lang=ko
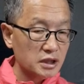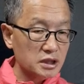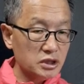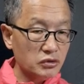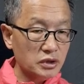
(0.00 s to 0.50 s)

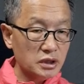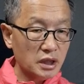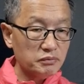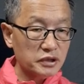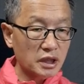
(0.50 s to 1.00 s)
이로
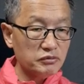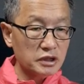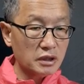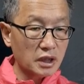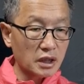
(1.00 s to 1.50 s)
인해
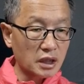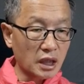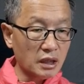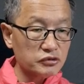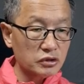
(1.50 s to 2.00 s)
피난민들에게
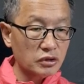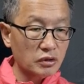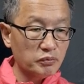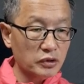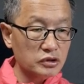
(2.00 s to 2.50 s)

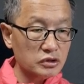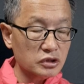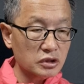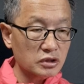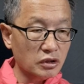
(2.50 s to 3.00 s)
강압적이고
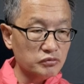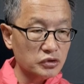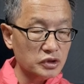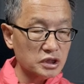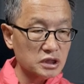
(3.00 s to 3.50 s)
폭력적인
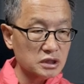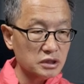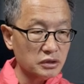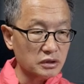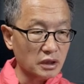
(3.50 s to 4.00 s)
검속이
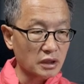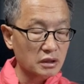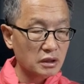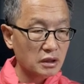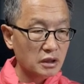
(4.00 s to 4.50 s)
실시되었다.
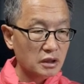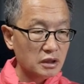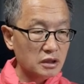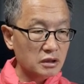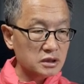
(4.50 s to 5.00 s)

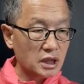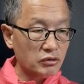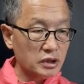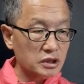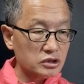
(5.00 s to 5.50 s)
이런
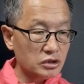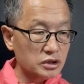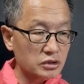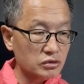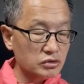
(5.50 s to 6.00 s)
상황이
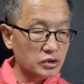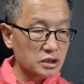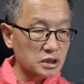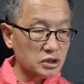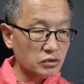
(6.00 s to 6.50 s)
전쟁
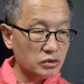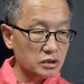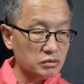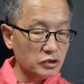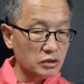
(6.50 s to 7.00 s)
도중에
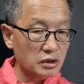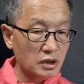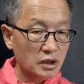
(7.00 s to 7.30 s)
지속되었으며